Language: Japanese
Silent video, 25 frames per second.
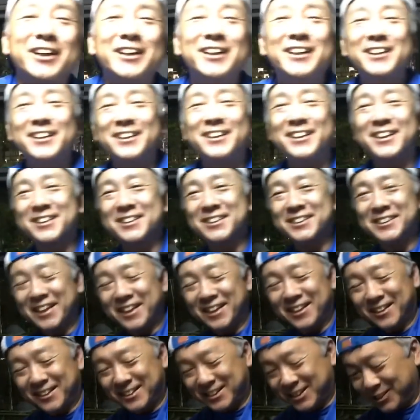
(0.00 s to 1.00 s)
がいいんです
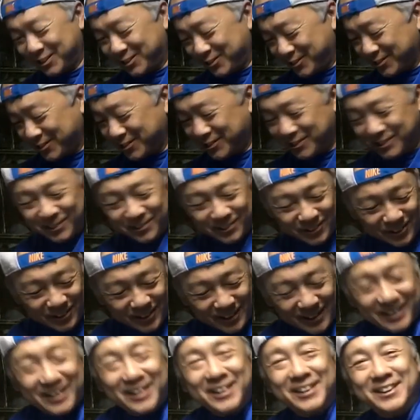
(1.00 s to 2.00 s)
ね。すごく音
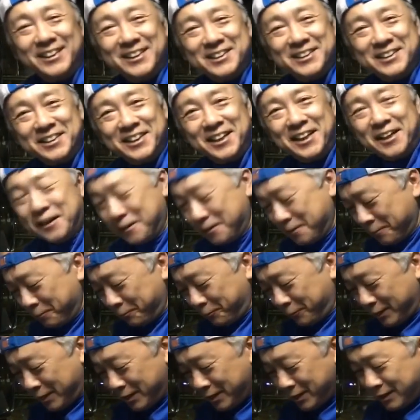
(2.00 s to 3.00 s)
がいいんですね。
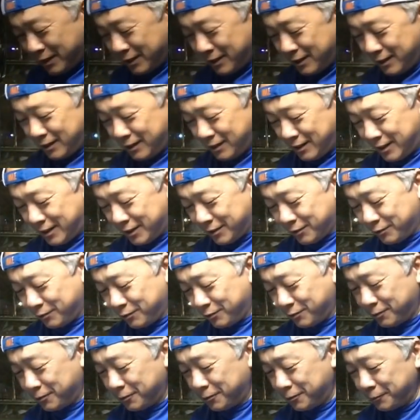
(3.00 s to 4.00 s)
で、あ
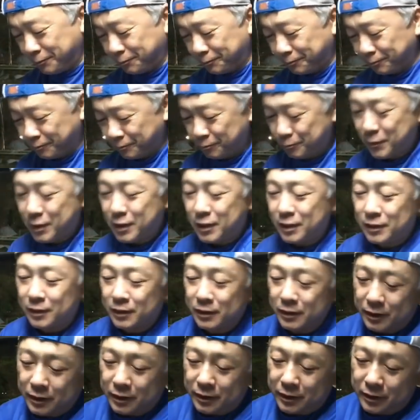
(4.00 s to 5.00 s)
の、まあ、
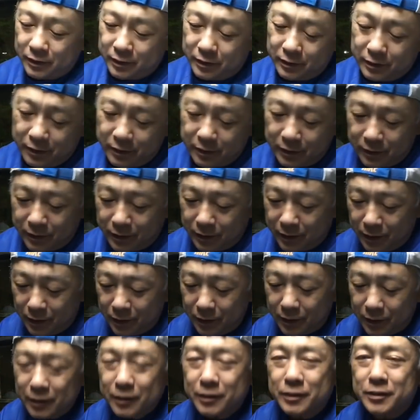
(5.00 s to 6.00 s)

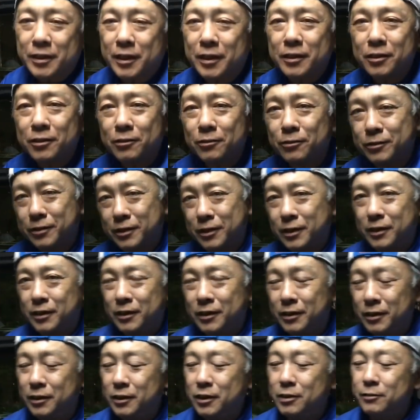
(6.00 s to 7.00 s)
えー、AE 専用機
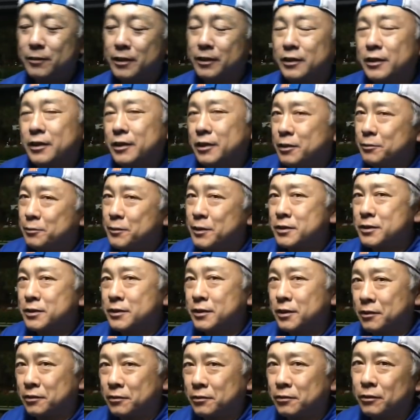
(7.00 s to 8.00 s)
にはなります
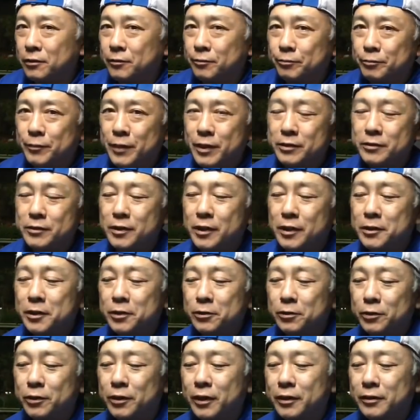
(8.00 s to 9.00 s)
けど、マニュアルで
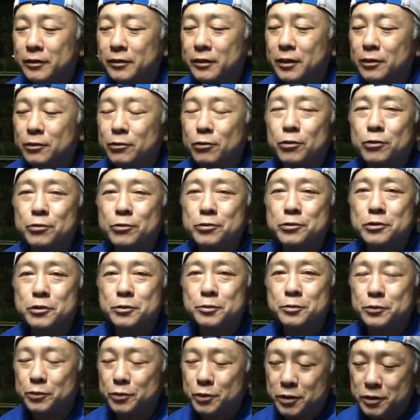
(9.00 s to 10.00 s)
撮りたかったら60
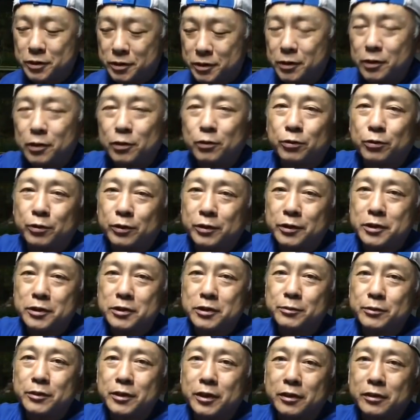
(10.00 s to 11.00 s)
分の1に固定し
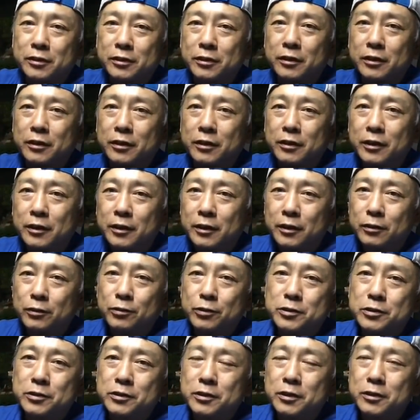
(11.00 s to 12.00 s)
てもらって、
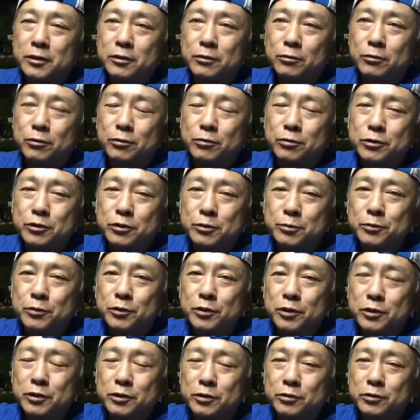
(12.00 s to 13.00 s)
露出系で60分
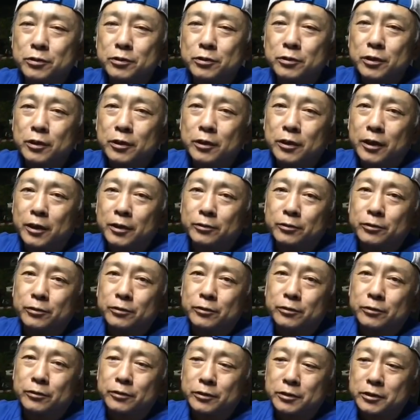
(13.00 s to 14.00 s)
の1の、あ
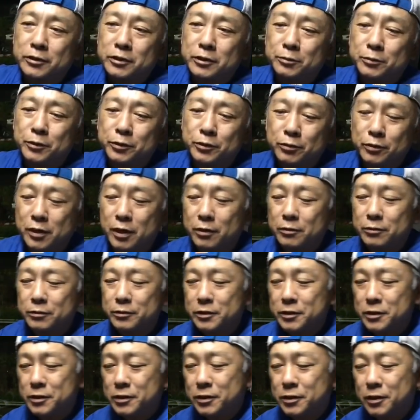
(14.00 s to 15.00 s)
のー、絞りを確
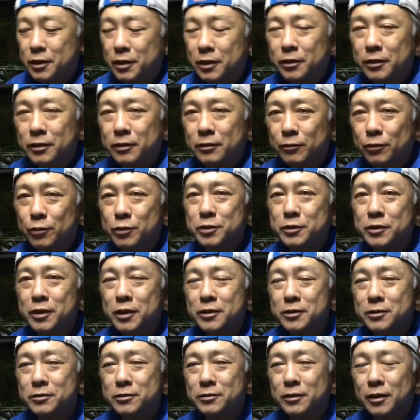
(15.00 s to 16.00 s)
認して、露出
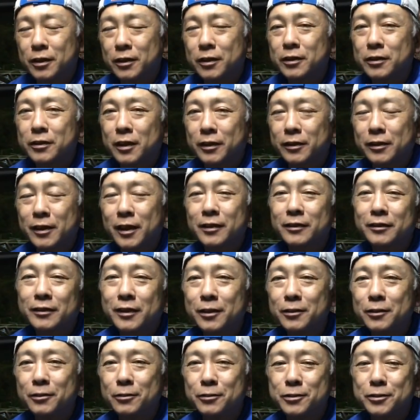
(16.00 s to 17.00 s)
系っていうかね、単
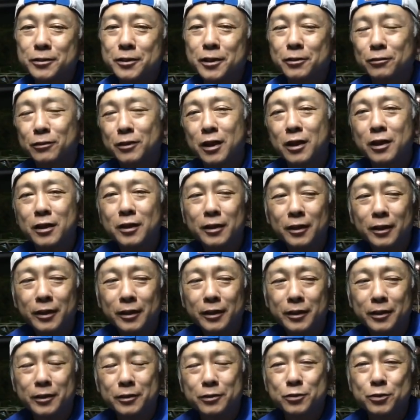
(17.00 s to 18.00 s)
体露出系とか、
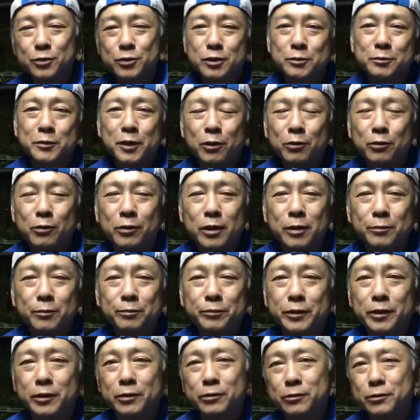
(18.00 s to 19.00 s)
えーと、
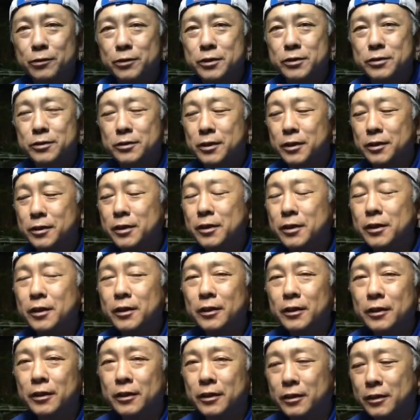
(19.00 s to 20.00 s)
スマホアプリの露出系で、
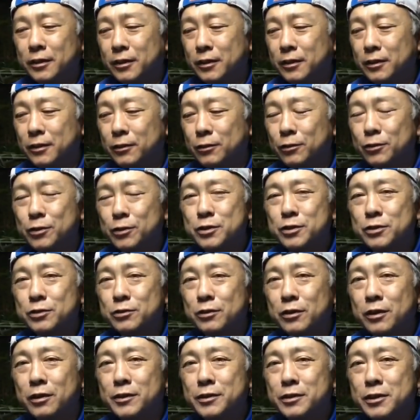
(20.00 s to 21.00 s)
えー、露出
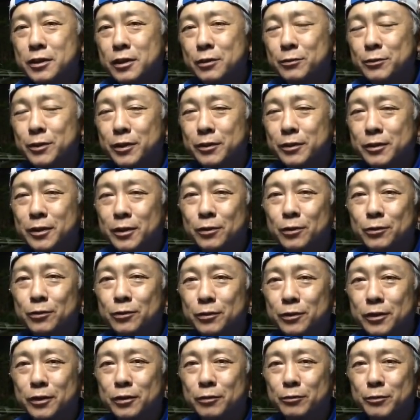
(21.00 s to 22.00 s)
を合わせてもらって取
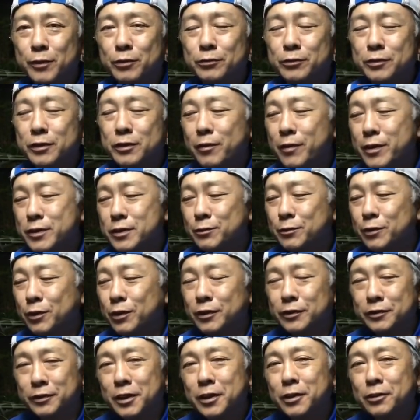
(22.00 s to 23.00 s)
るっていう、まあ、裏技も
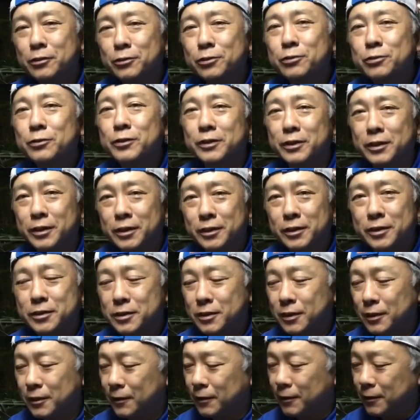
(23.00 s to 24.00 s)
ないことはないです。